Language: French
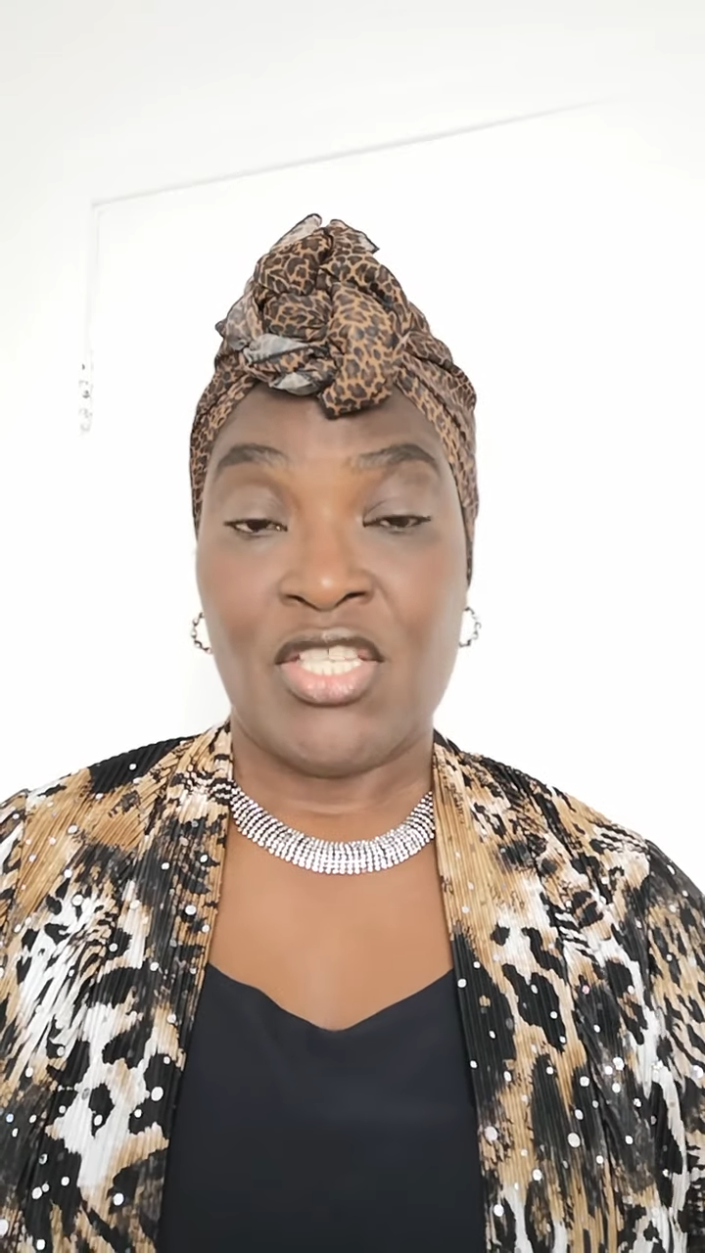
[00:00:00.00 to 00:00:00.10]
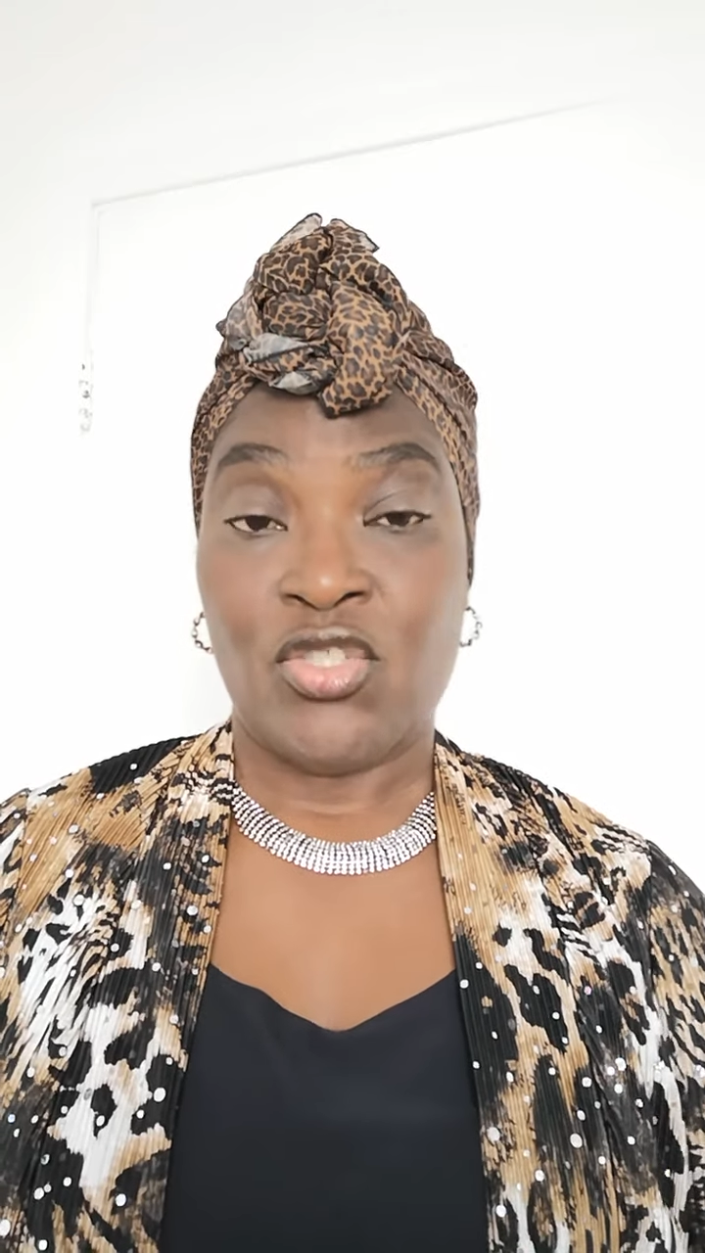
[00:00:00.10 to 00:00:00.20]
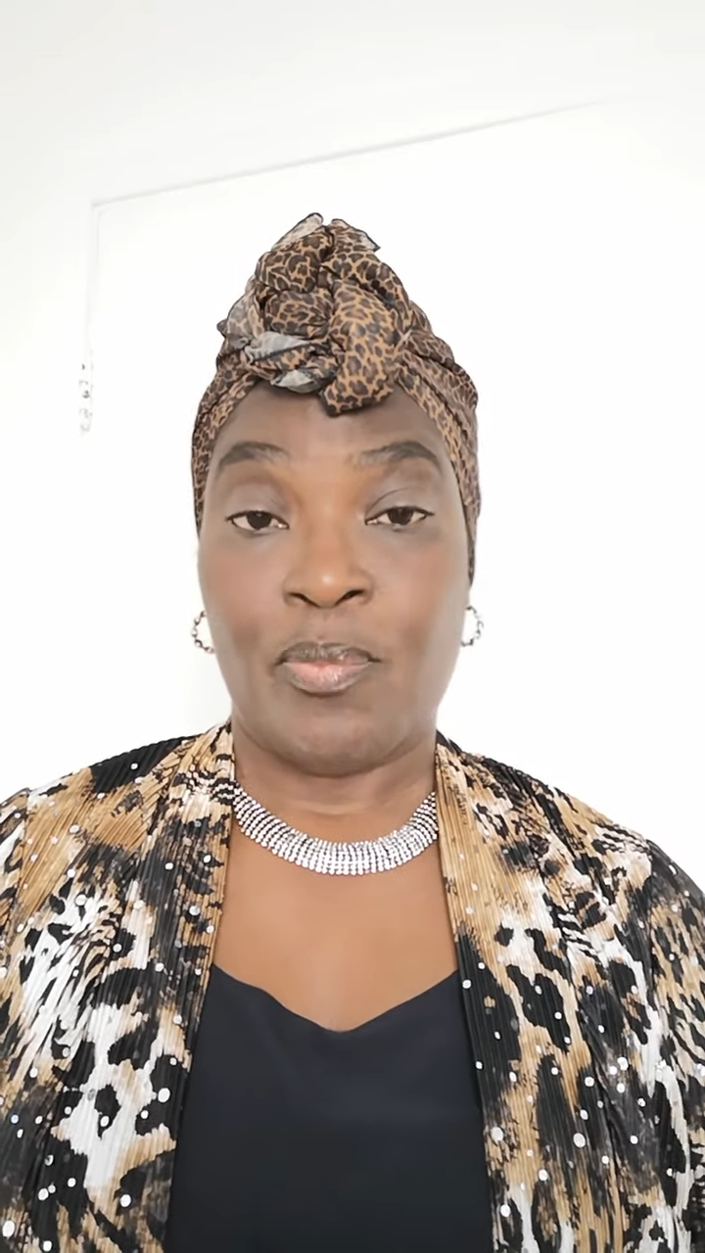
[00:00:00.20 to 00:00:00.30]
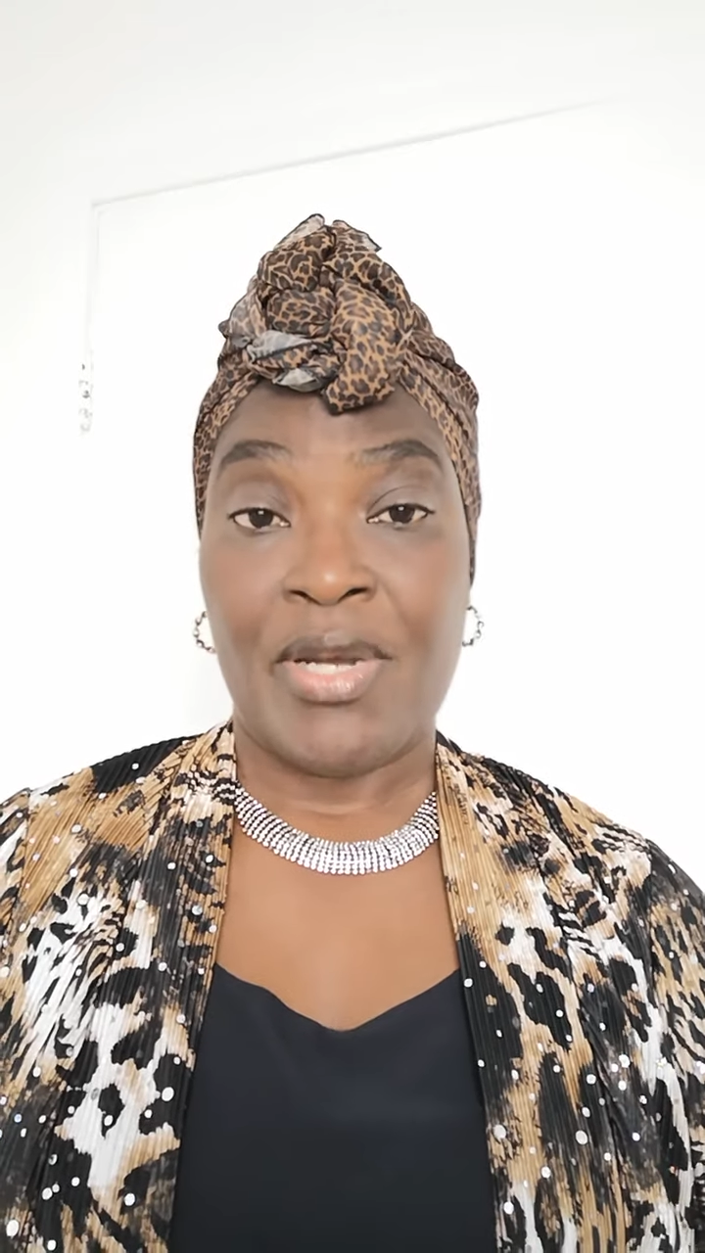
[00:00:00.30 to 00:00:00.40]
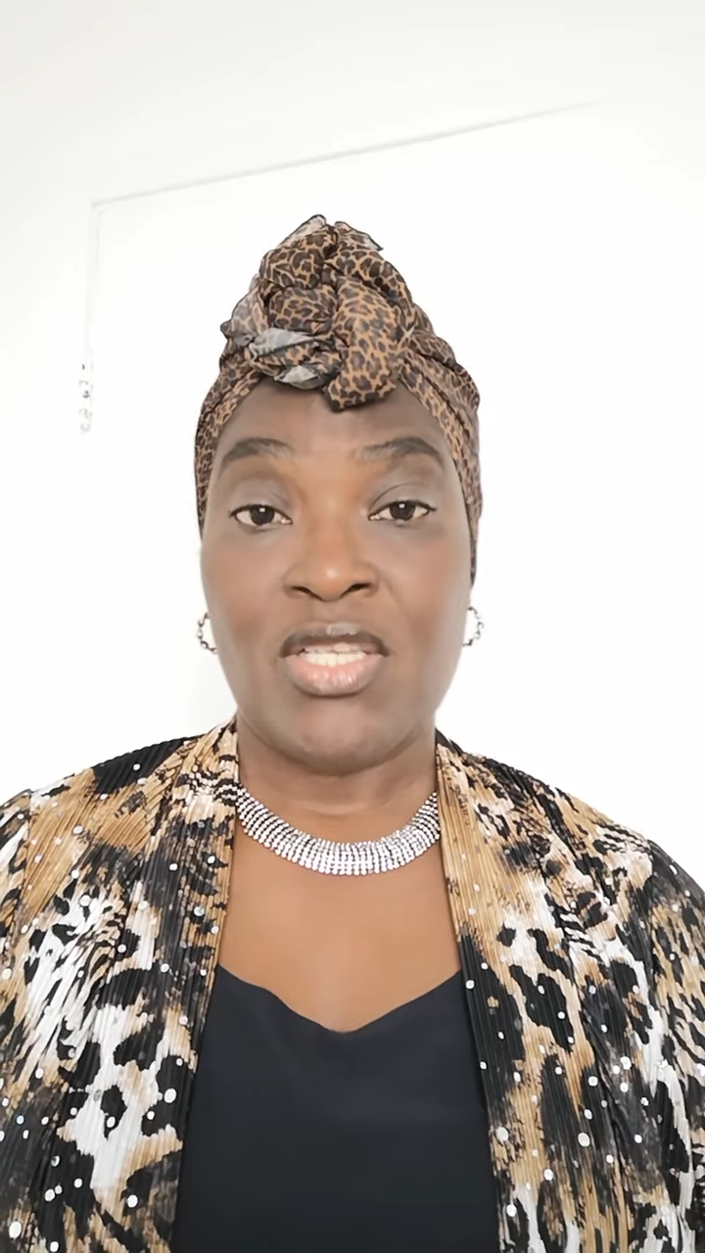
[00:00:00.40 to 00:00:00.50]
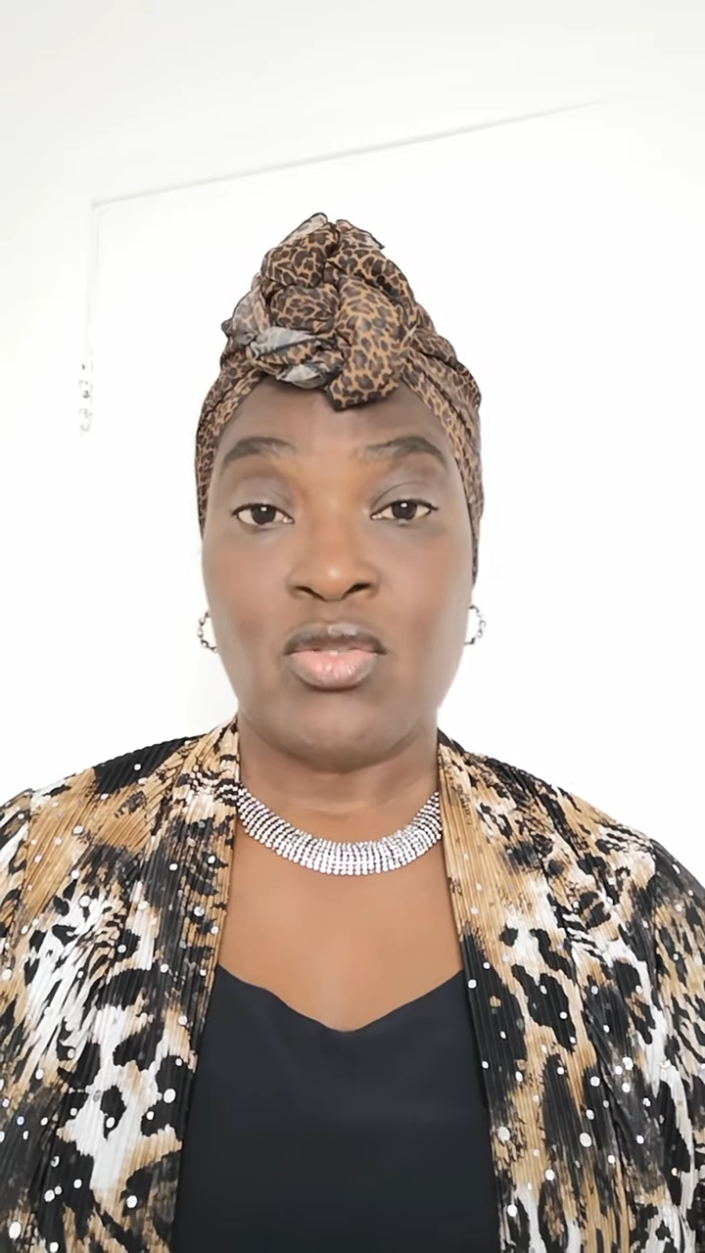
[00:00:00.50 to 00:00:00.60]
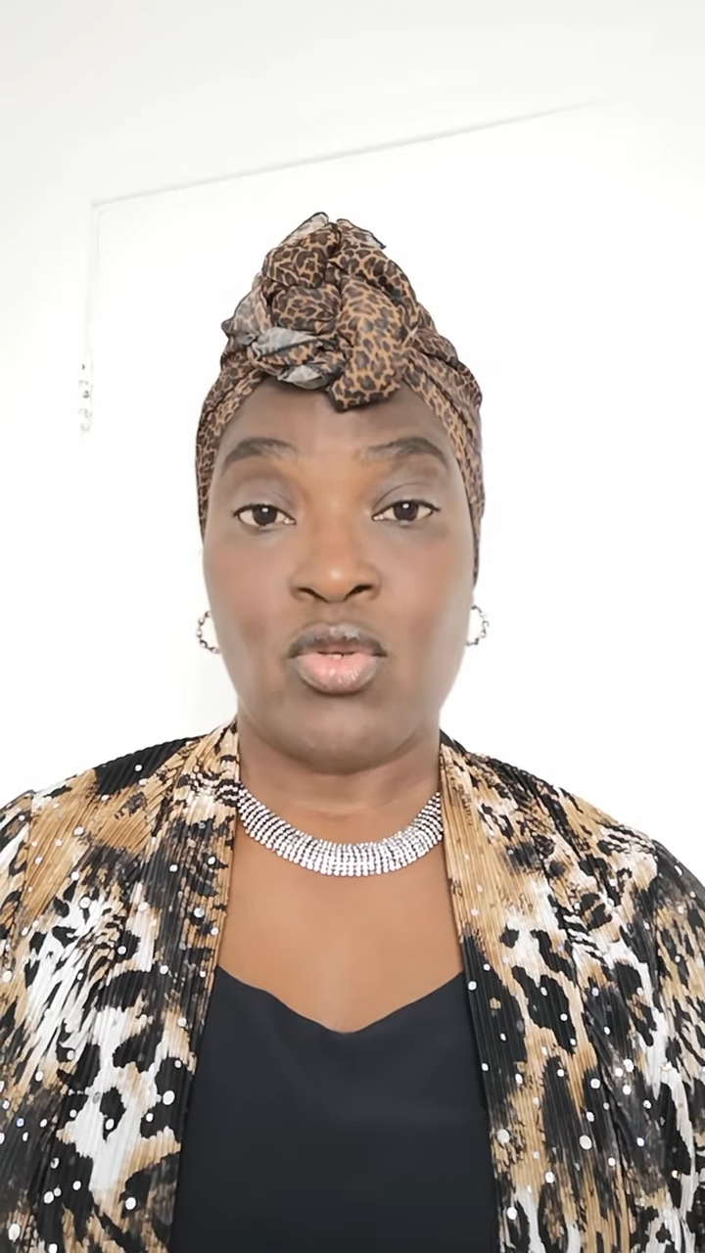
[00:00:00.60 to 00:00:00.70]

Et je pense